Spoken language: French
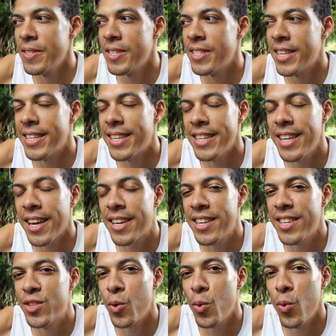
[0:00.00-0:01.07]
c'est-à-dire
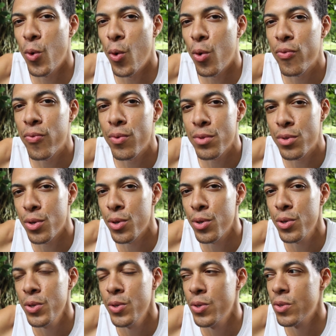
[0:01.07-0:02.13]
qu'ils ont au fond d'eux
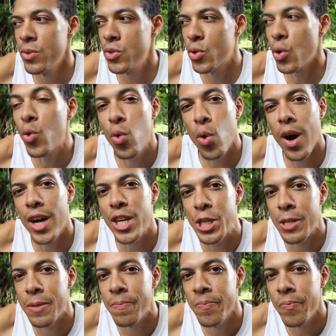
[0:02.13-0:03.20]
ce
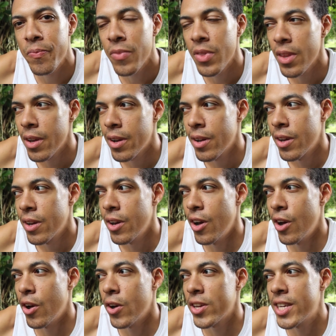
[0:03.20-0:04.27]
courage
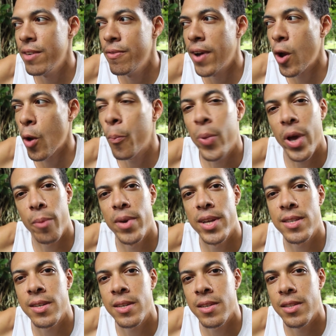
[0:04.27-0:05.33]
euh, qui va leur
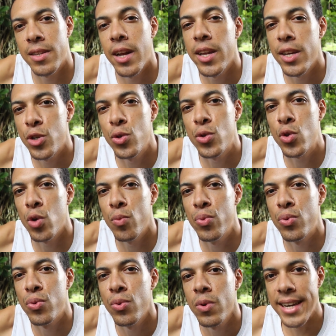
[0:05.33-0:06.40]
permettre d'aller jusqu'au
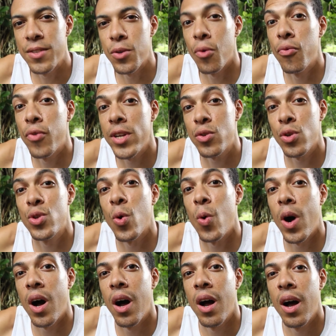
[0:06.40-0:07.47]
bout. Ils sont
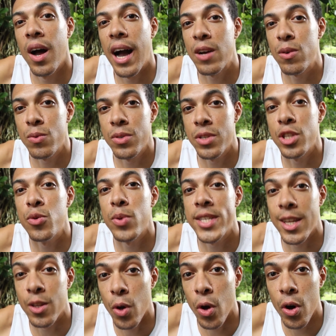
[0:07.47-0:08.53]
23 à constituer
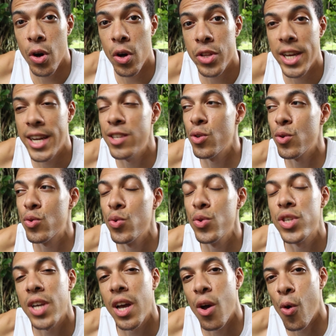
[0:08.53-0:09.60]
cette horde et ils ont
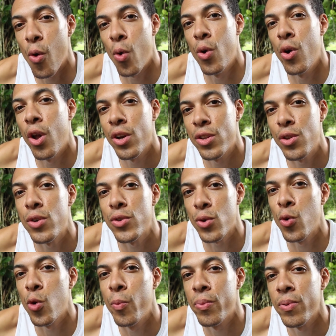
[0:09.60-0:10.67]
tous un rôle dans ce
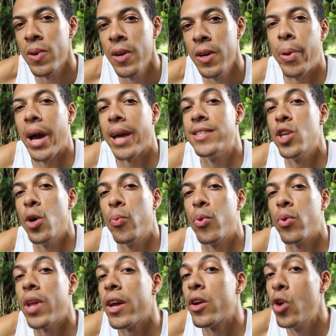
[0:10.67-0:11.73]
groupe. Par exemple,
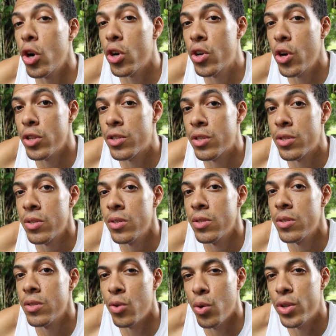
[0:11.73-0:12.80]
on a Golgoth,
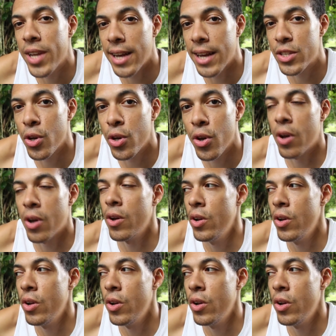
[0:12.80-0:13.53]
le traceur,